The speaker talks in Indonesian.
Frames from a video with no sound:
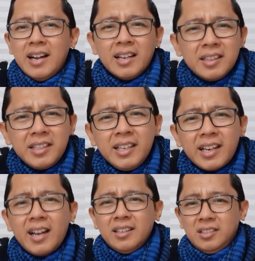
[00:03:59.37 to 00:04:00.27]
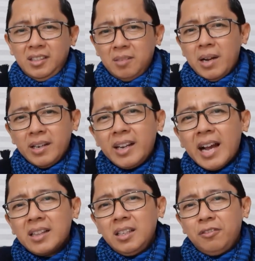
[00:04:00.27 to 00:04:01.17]
Hentikan stigma
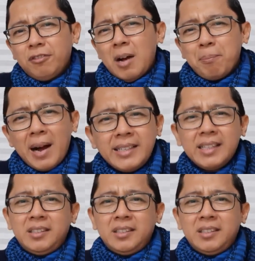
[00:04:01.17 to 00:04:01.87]
negatif kepada